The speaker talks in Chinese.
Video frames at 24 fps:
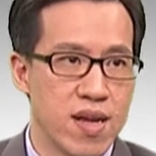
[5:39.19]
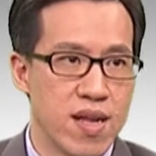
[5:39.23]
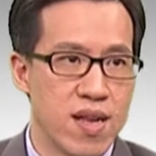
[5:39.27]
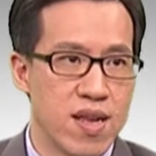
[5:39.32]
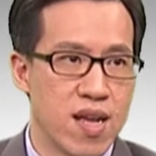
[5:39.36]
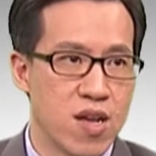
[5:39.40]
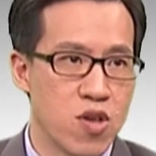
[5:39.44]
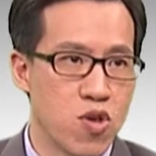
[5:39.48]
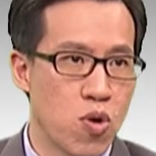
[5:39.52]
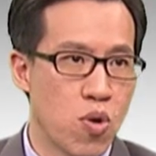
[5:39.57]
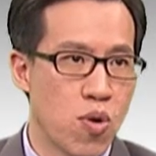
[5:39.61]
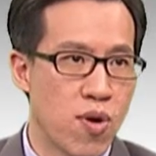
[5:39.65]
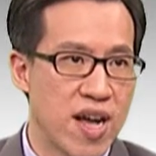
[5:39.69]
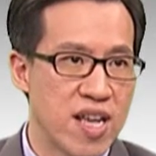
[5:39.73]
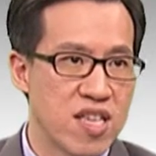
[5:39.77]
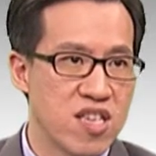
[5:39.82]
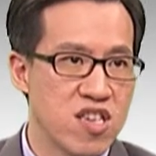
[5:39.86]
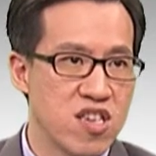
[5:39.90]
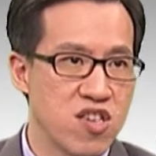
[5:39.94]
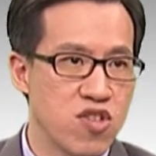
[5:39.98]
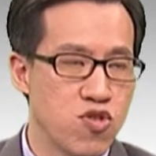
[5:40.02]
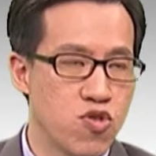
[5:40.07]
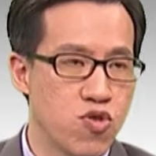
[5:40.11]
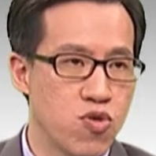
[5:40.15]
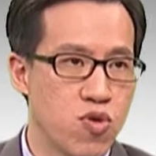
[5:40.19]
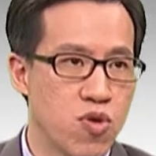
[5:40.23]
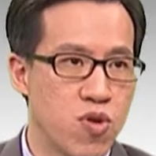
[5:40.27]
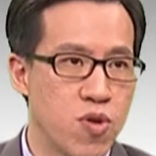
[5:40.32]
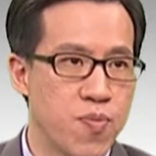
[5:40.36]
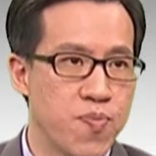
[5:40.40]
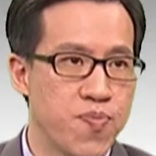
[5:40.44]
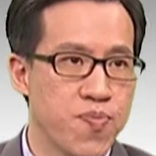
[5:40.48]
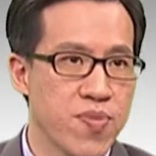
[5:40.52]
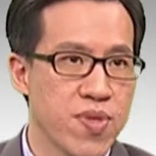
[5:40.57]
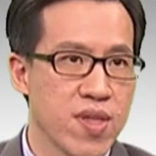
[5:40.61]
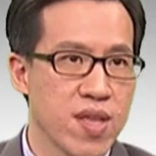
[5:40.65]
好，优化器是说
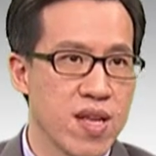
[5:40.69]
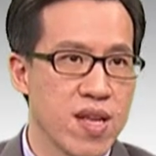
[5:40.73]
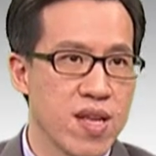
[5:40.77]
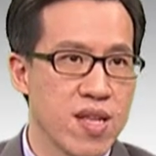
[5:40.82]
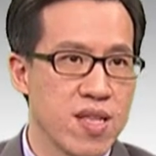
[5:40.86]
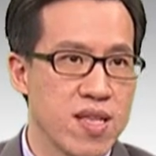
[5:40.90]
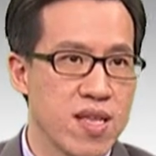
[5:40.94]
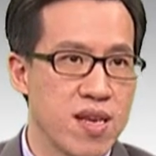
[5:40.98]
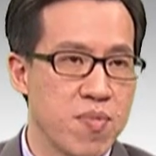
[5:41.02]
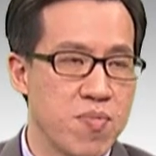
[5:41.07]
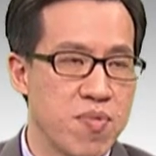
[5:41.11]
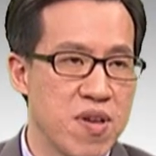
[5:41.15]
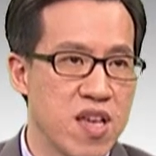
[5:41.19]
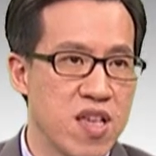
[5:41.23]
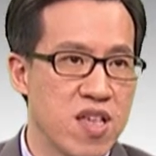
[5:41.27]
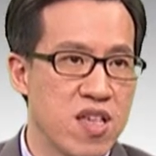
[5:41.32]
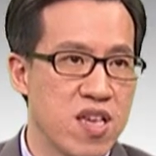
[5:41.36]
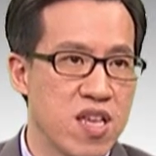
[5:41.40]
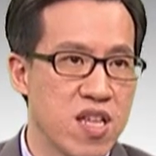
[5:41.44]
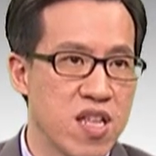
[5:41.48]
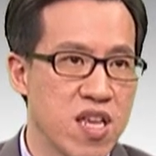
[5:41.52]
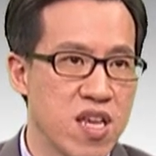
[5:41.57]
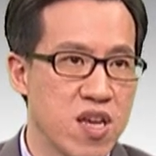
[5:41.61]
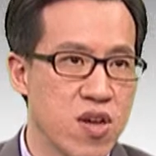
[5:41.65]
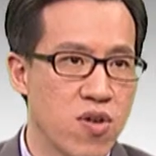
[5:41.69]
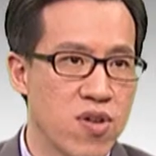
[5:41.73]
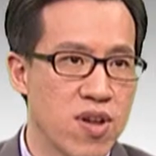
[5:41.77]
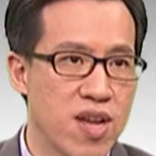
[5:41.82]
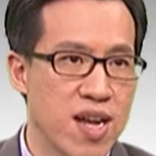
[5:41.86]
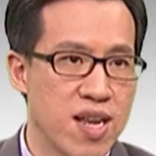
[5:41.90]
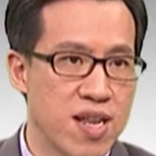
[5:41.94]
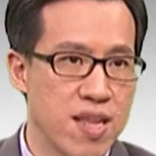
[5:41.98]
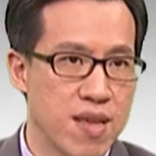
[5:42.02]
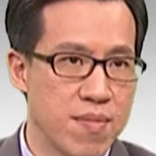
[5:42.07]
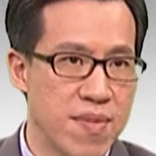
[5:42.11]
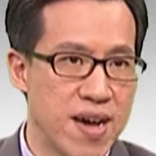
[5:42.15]
这个编译也提供一个
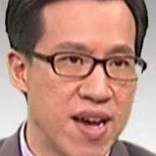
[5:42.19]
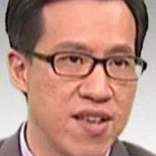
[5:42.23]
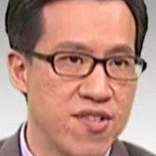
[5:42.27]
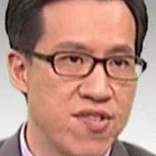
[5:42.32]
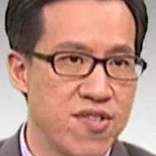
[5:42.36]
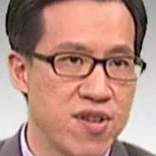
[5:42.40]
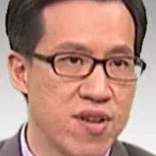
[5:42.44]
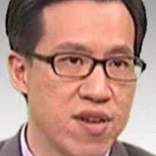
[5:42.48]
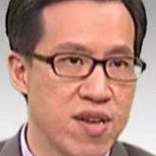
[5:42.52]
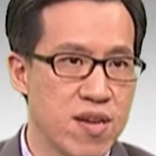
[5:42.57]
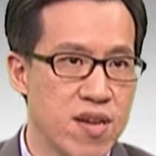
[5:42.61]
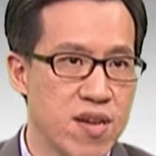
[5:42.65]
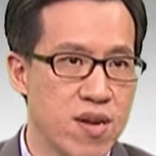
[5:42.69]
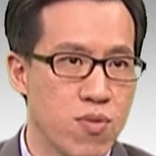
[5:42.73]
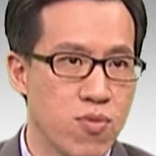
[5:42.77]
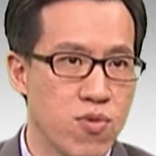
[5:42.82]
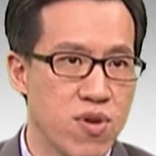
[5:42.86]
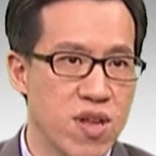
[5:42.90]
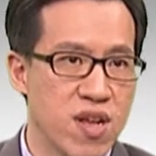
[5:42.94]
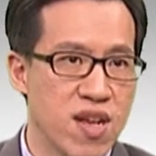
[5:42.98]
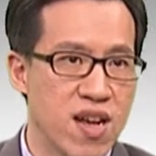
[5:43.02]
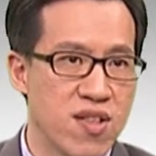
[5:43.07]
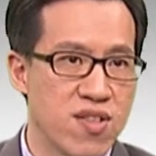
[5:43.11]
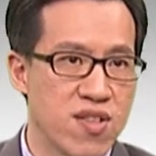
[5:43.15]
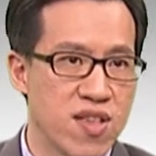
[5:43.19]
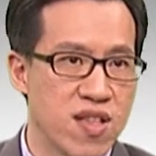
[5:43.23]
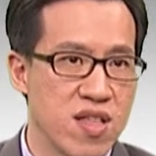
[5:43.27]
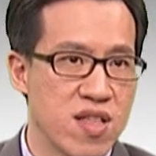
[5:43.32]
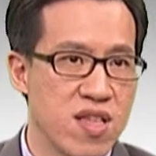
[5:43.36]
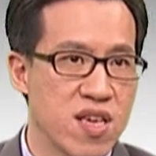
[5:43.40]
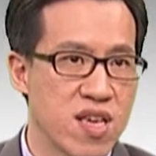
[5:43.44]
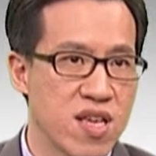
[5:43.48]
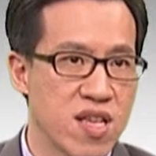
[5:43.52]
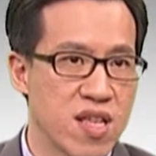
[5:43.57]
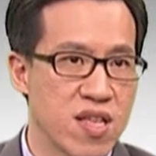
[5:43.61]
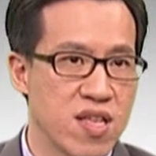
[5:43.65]
optimizer，为了要增
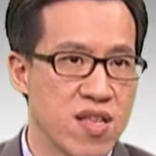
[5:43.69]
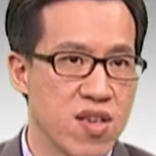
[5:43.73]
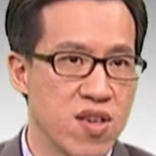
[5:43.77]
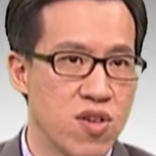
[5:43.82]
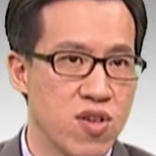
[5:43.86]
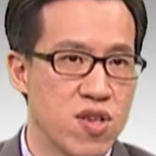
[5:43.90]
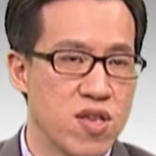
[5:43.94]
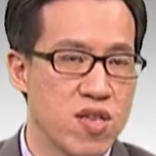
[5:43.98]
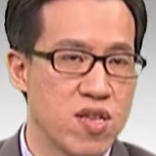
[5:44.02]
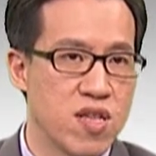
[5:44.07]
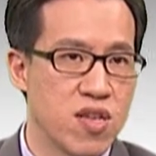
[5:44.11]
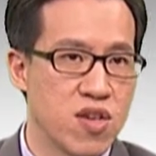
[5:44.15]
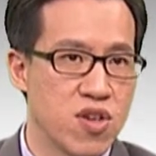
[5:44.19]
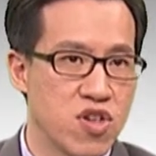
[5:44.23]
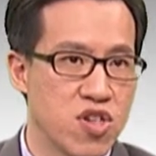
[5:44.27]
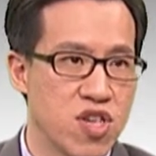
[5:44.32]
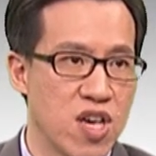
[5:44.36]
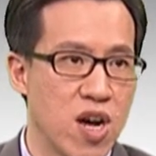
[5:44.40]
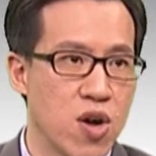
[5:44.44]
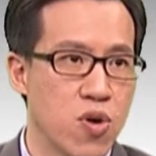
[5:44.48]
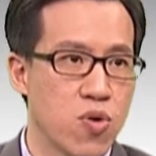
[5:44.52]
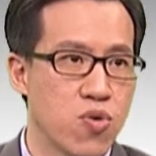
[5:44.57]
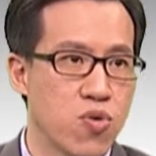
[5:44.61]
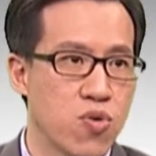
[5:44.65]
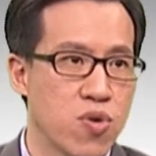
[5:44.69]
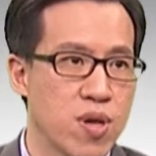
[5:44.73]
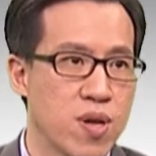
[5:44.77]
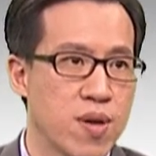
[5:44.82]
进程式的效率。